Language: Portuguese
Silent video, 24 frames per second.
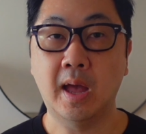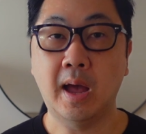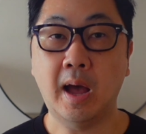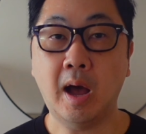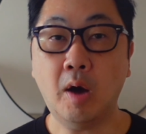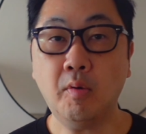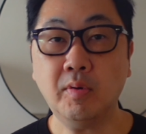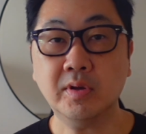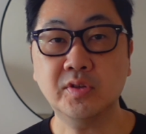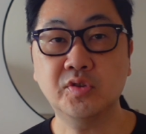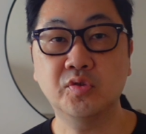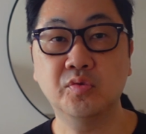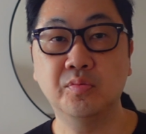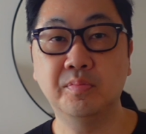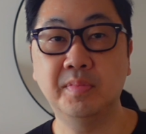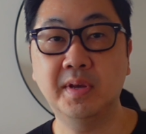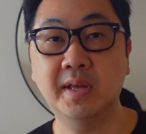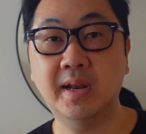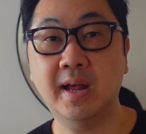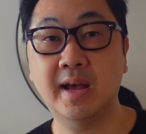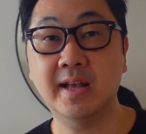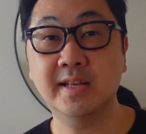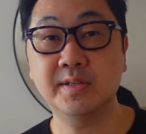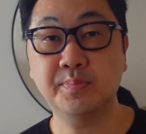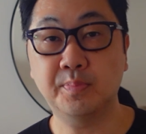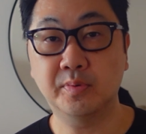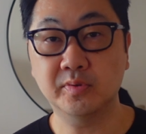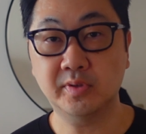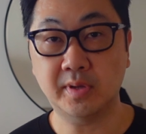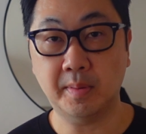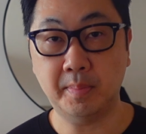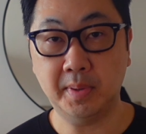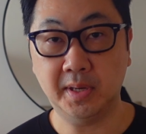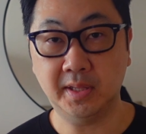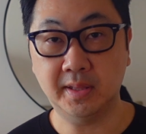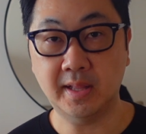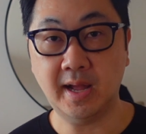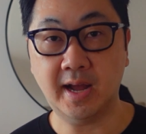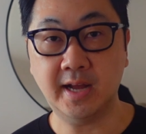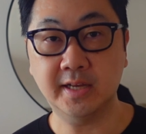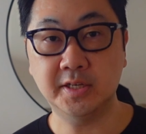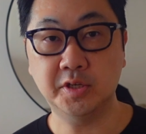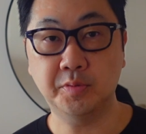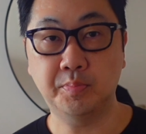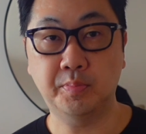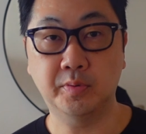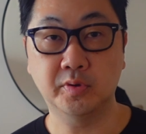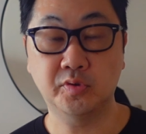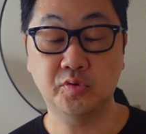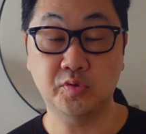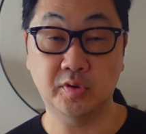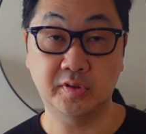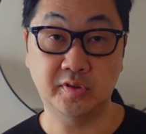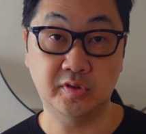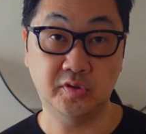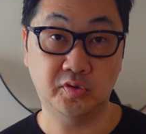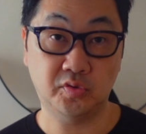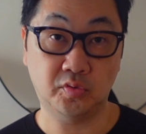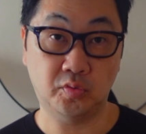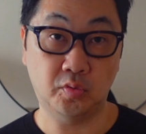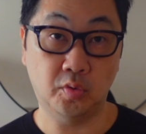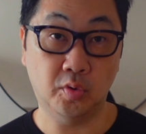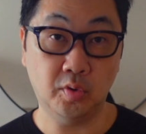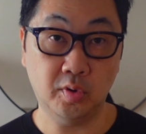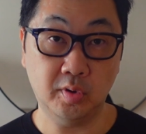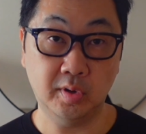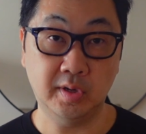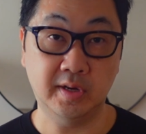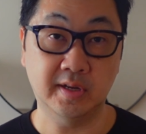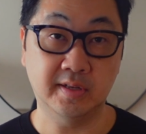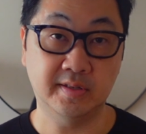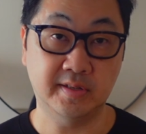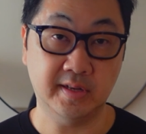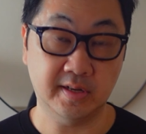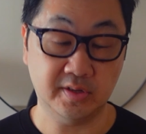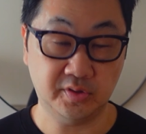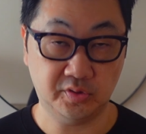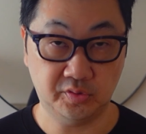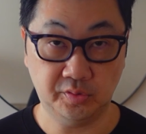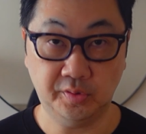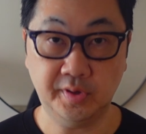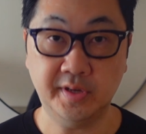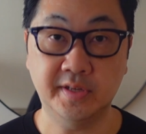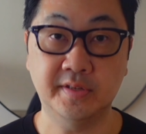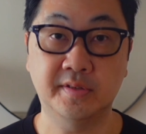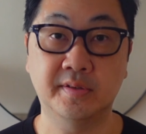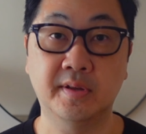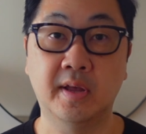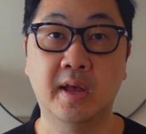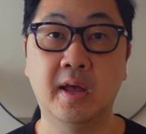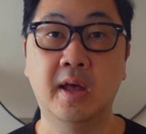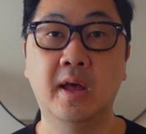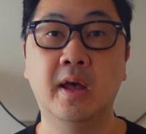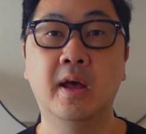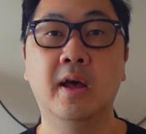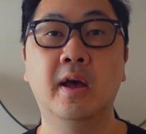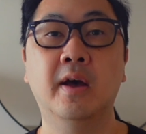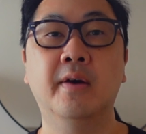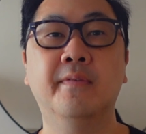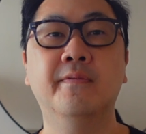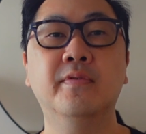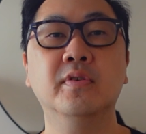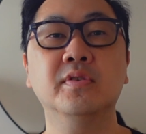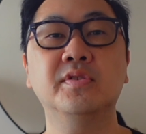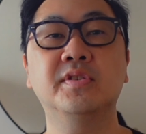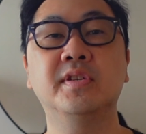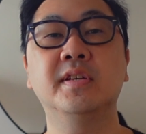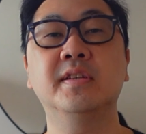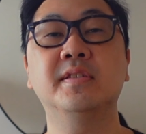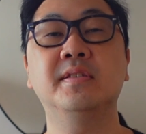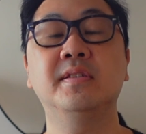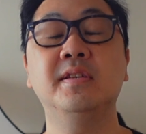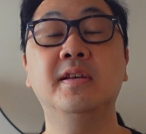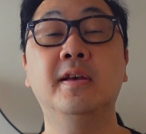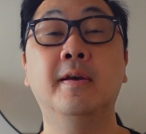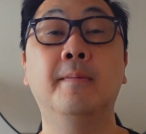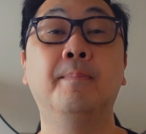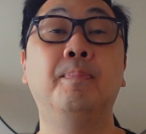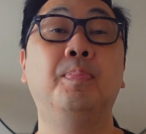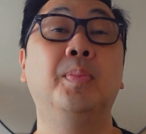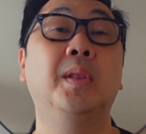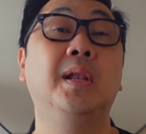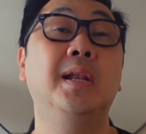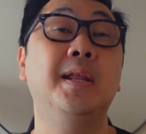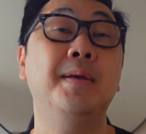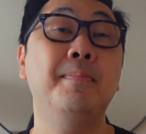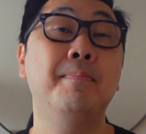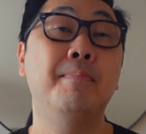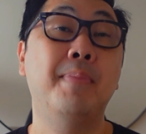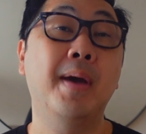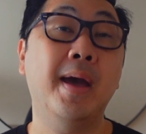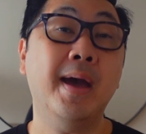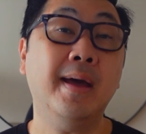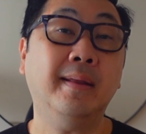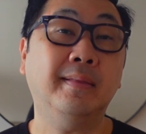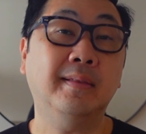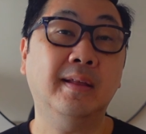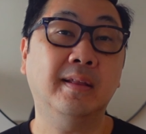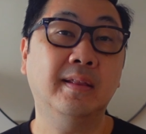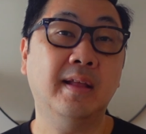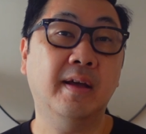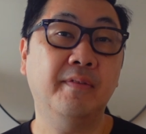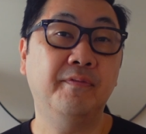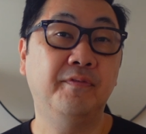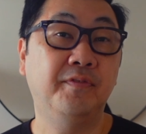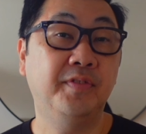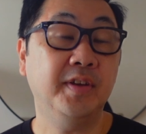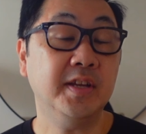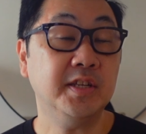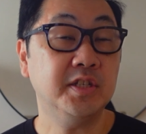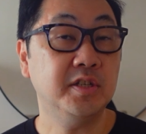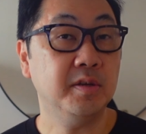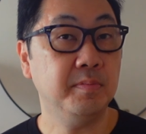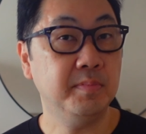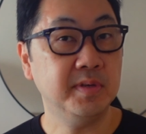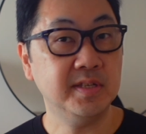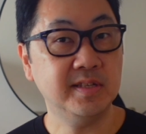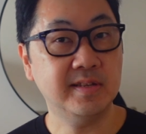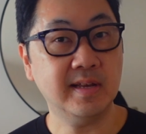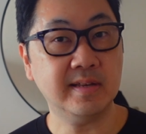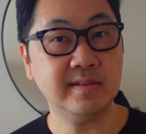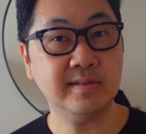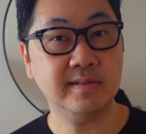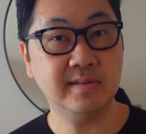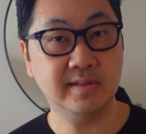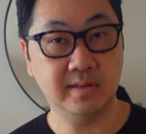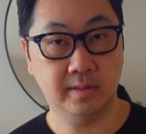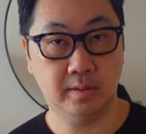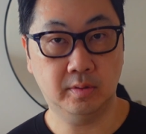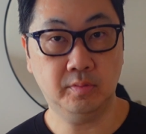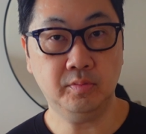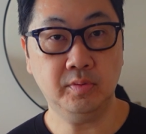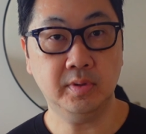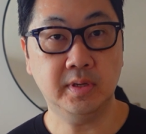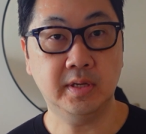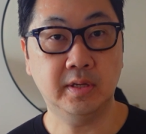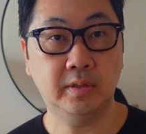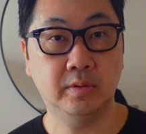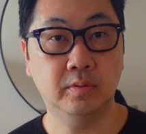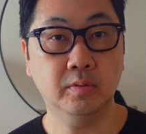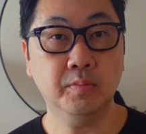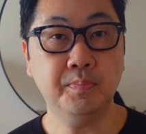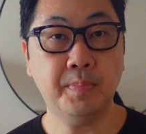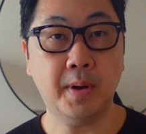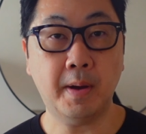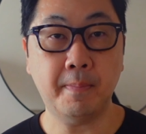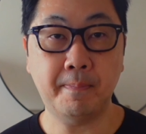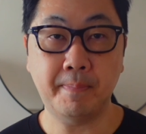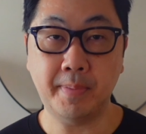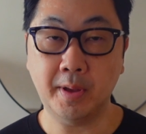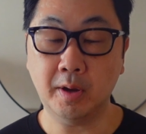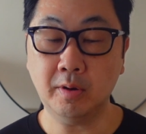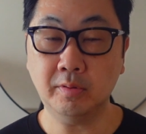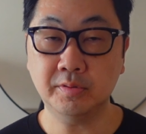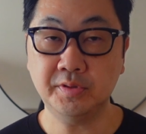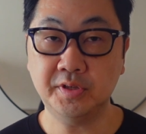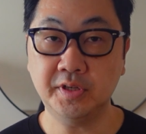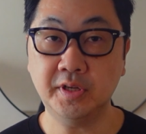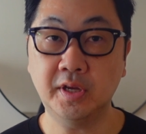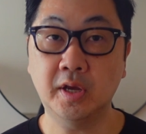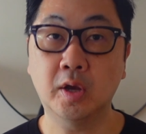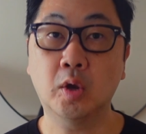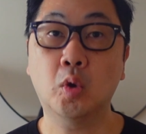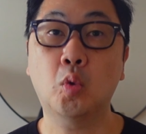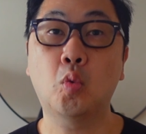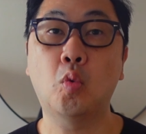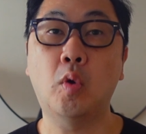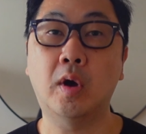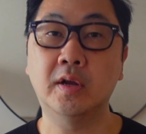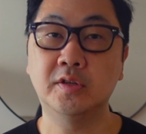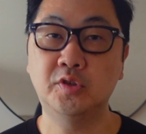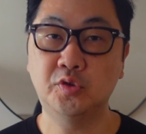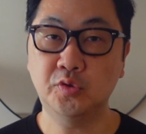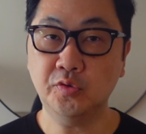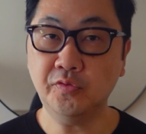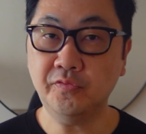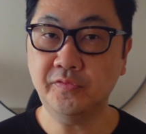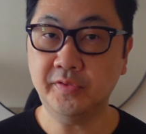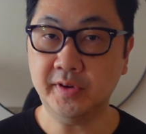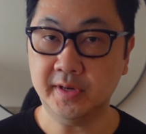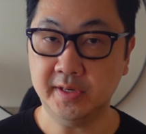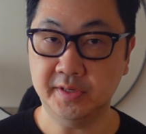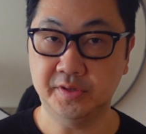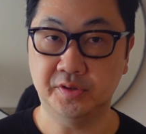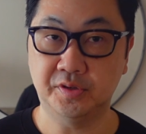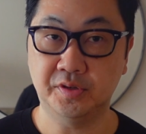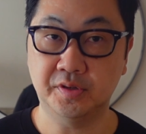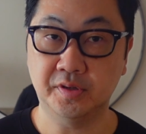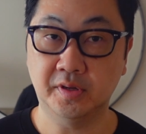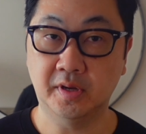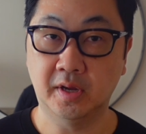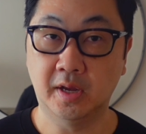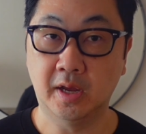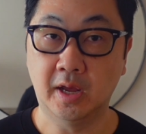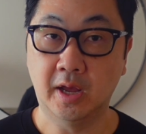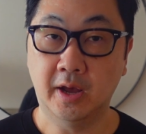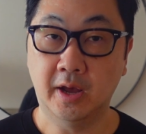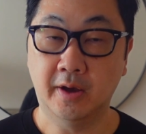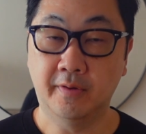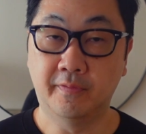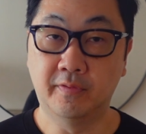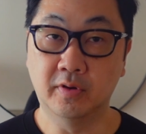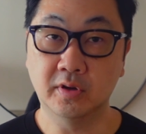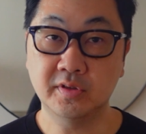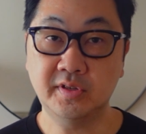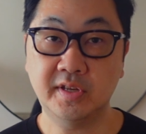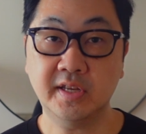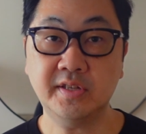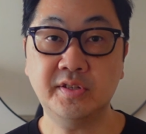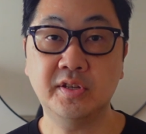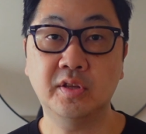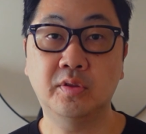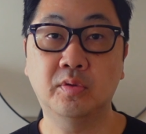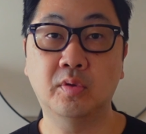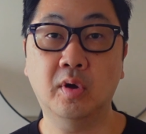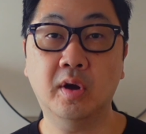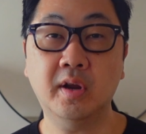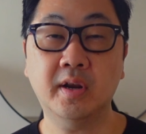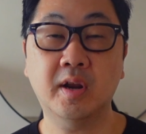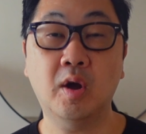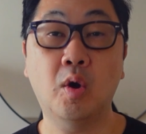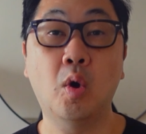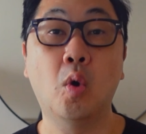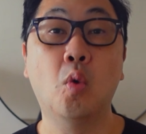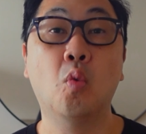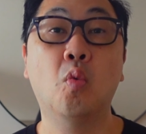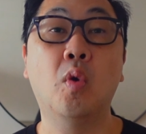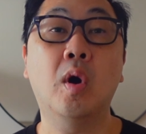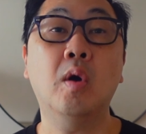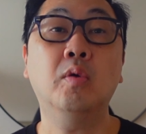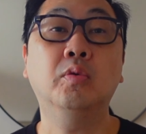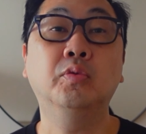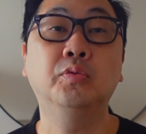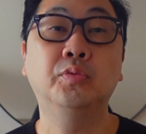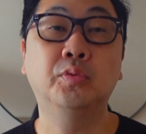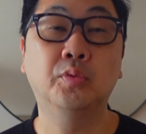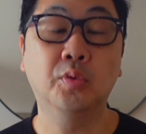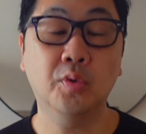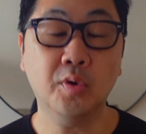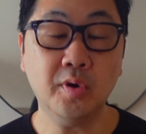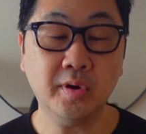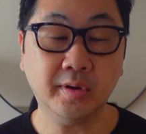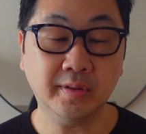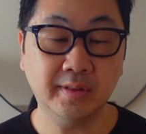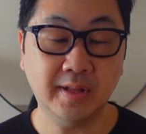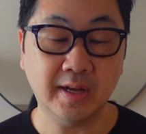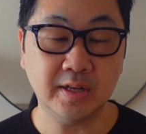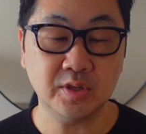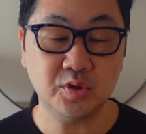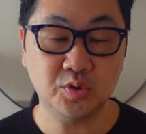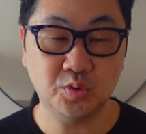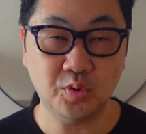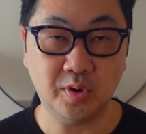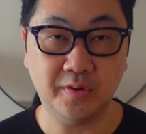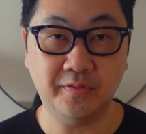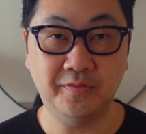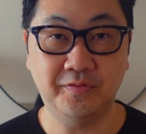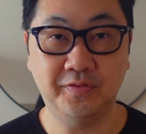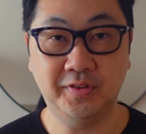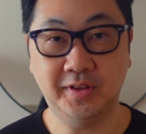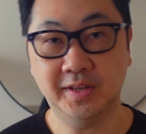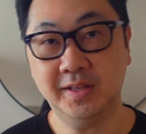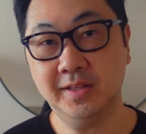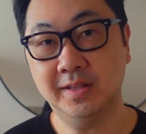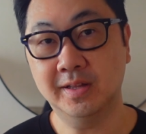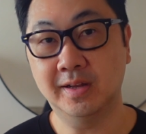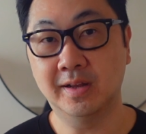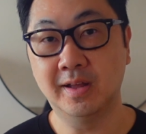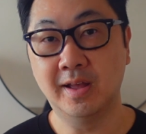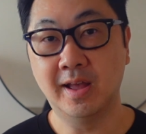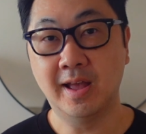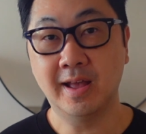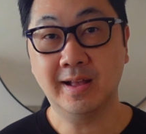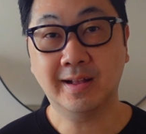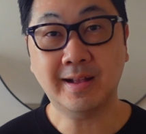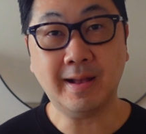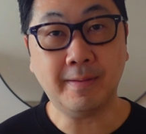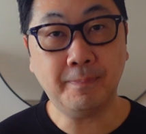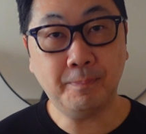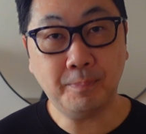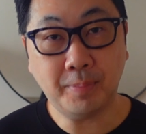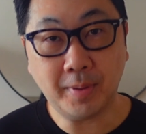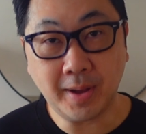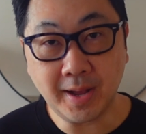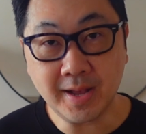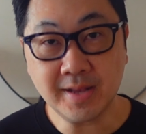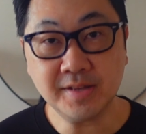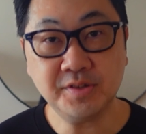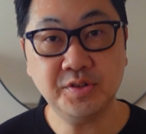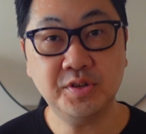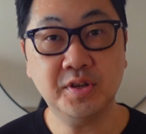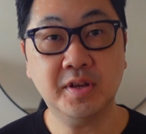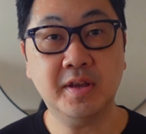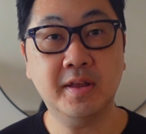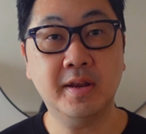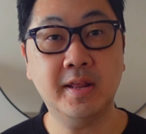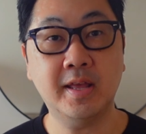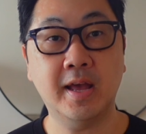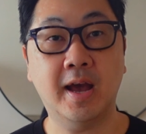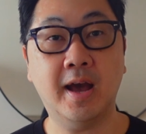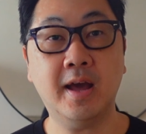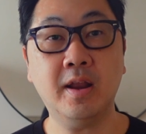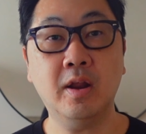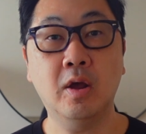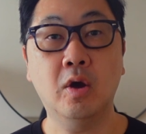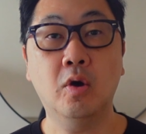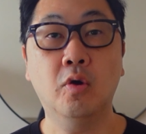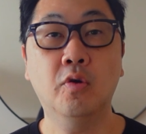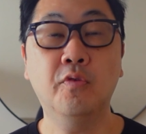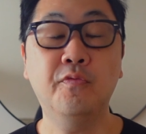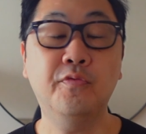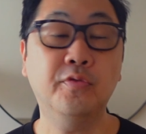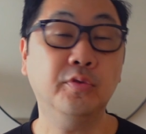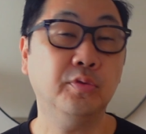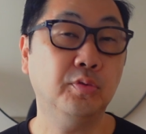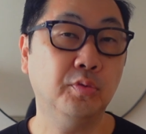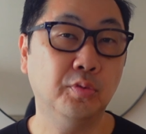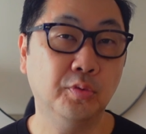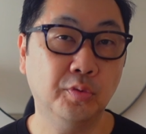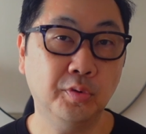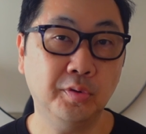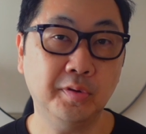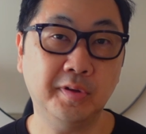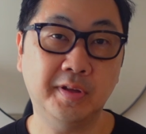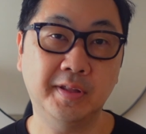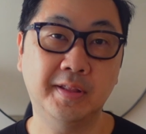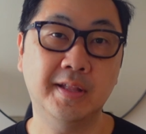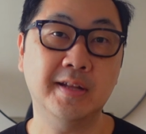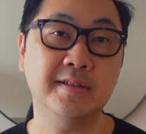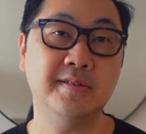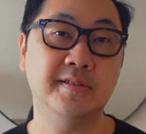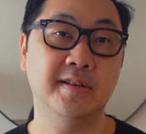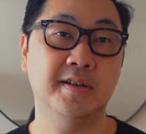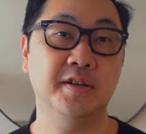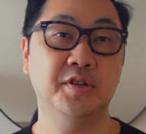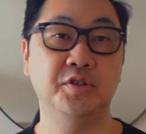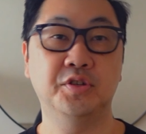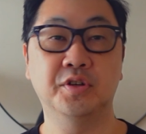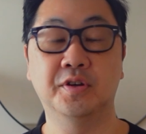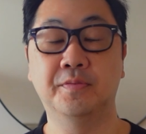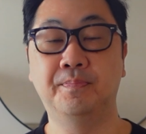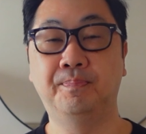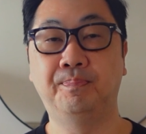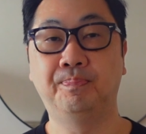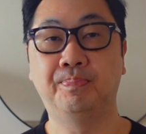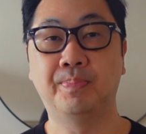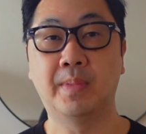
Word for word: Ao assumir a responsabilidade por suas escolhas e ações, você se liberta da vitimização e do papel de coadjuvante. Você se torna o autor da sua vida, capaz de criar o futuro que deseja.